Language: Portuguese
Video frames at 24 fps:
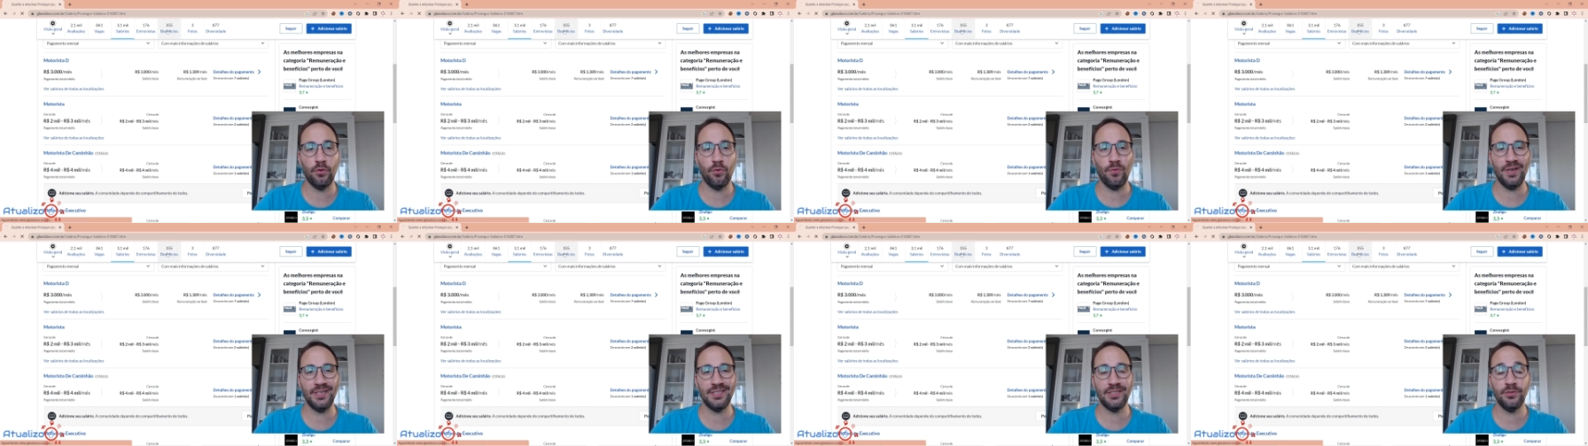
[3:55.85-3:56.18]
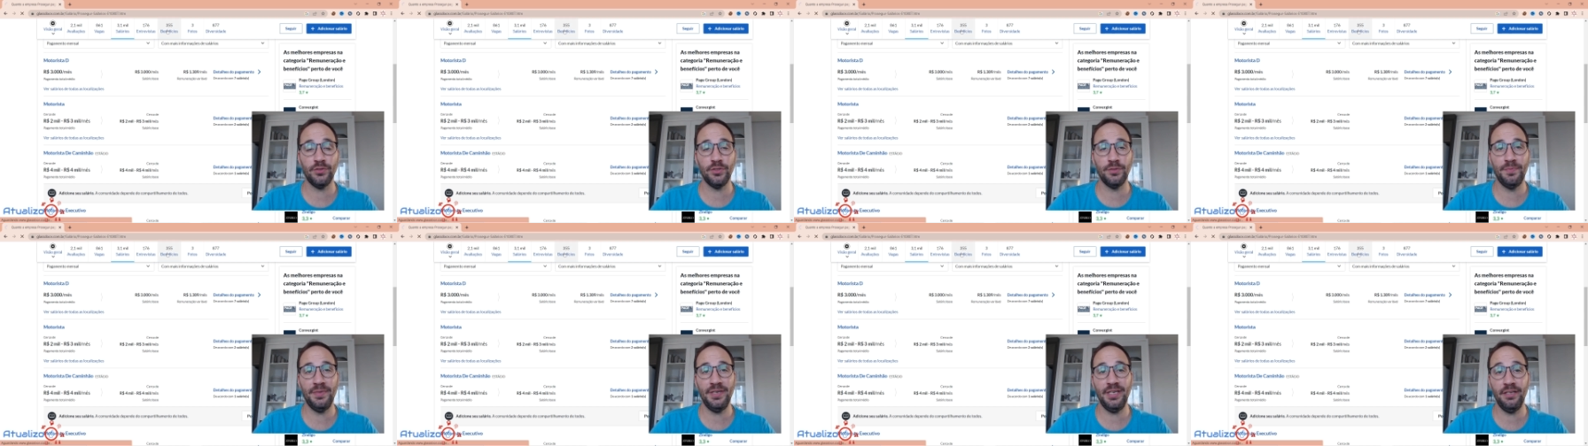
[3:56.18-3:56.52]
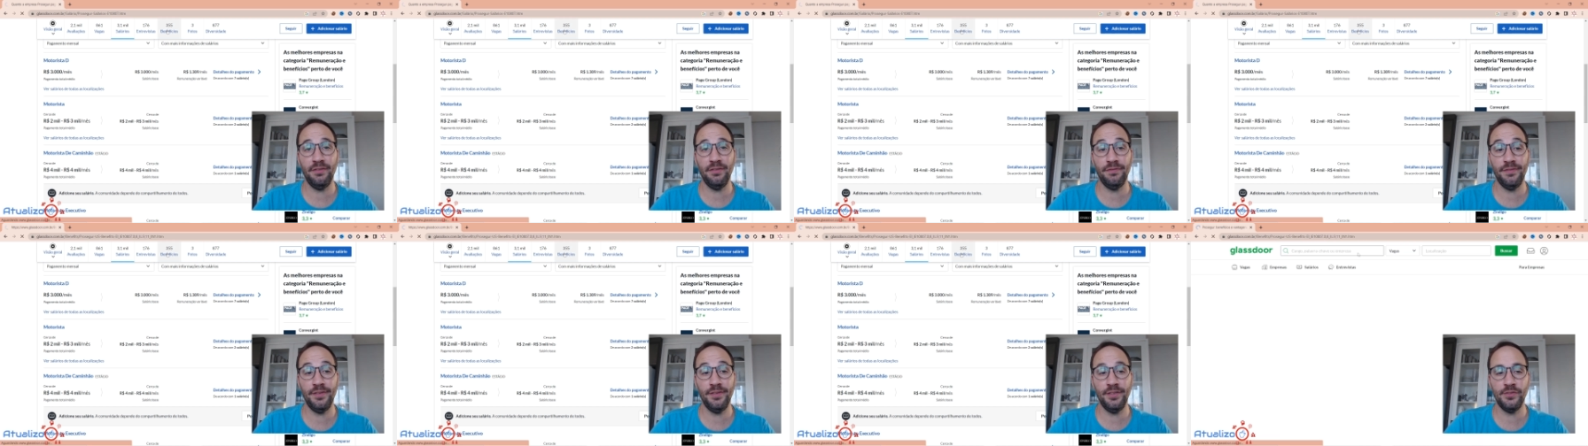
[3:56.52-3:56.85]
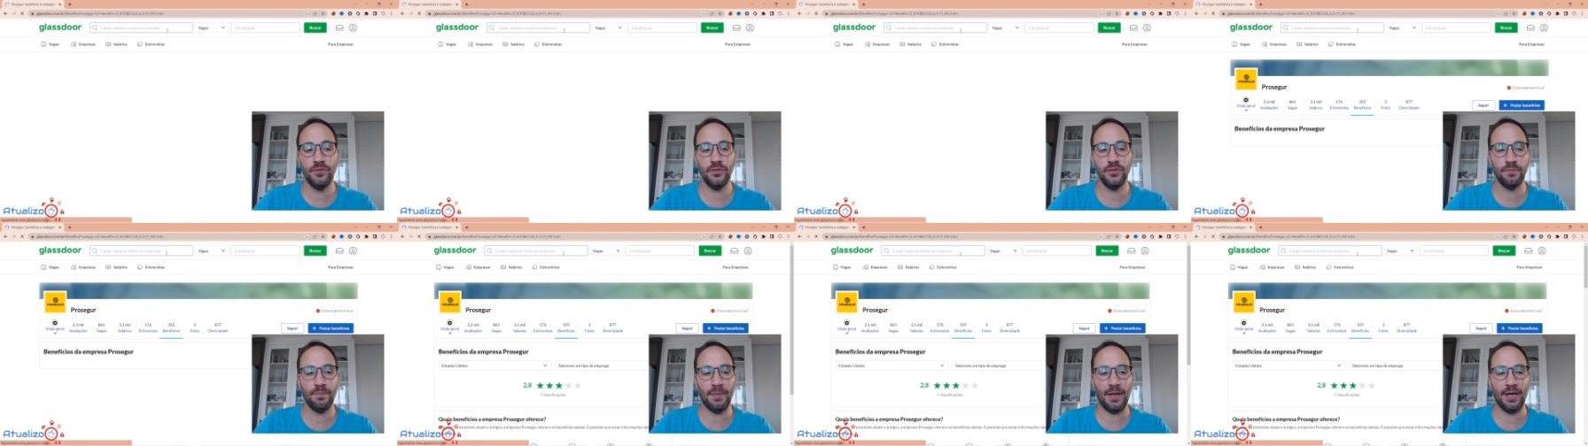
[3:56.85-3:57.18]
Quais são os
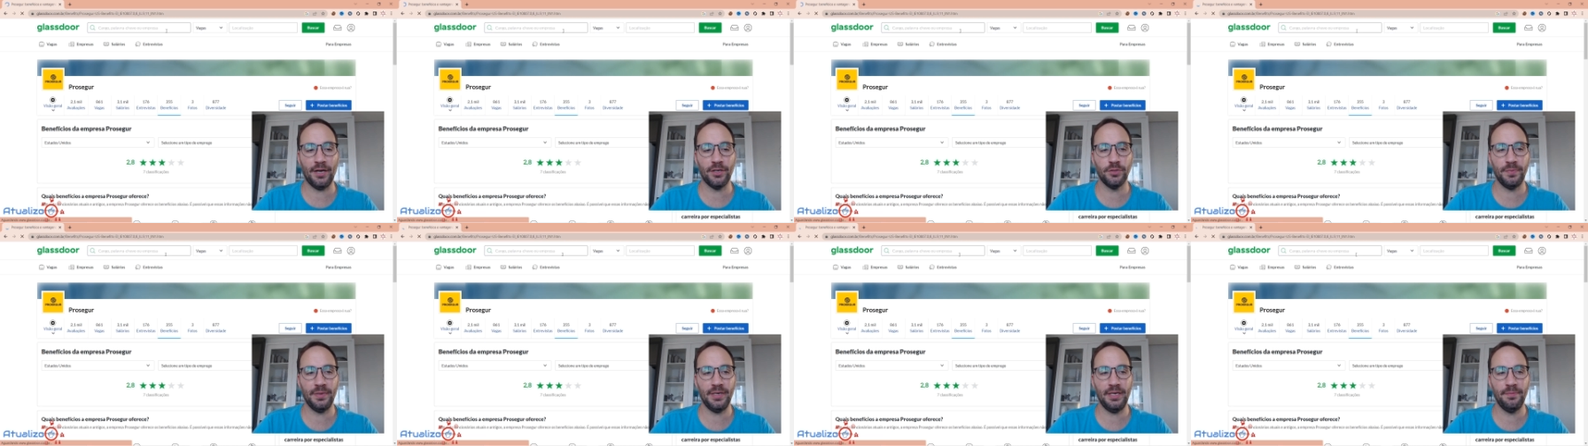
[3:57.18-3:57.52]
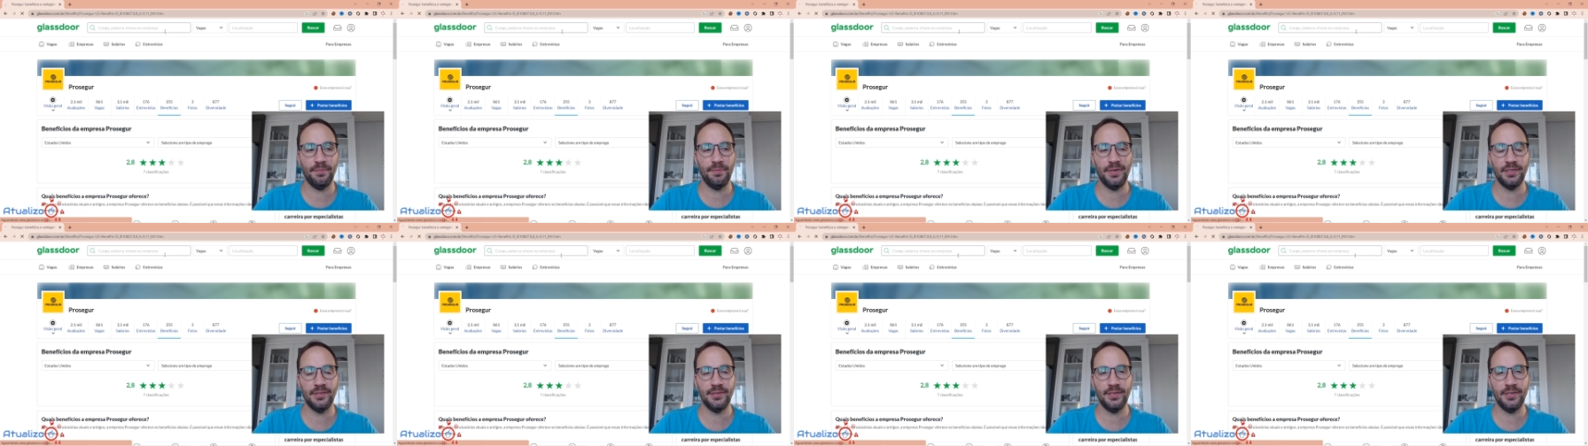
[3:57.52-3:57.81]
benefícios pagos pela empresa?